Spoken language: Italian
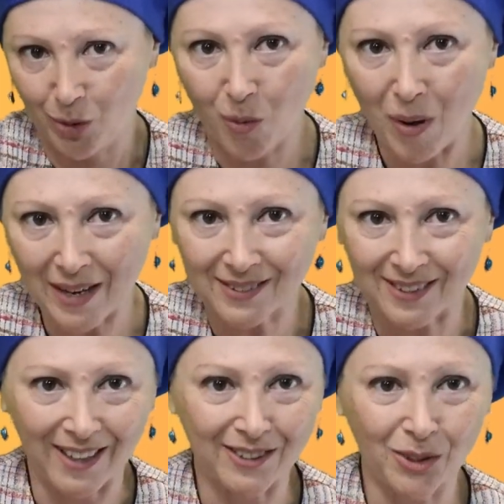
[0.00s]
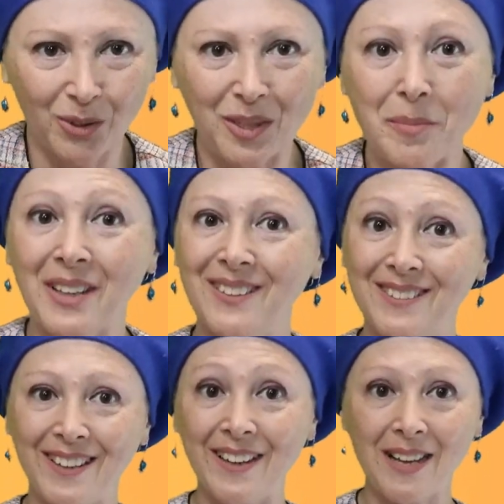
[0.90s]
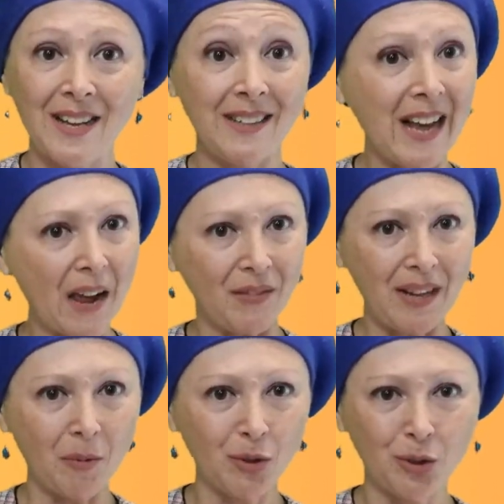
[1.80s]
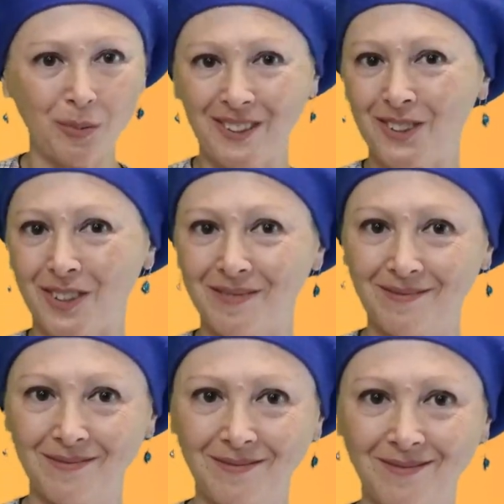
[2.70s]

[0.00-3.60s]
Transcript: non guasta assolutamente. Dai, vediamo subito!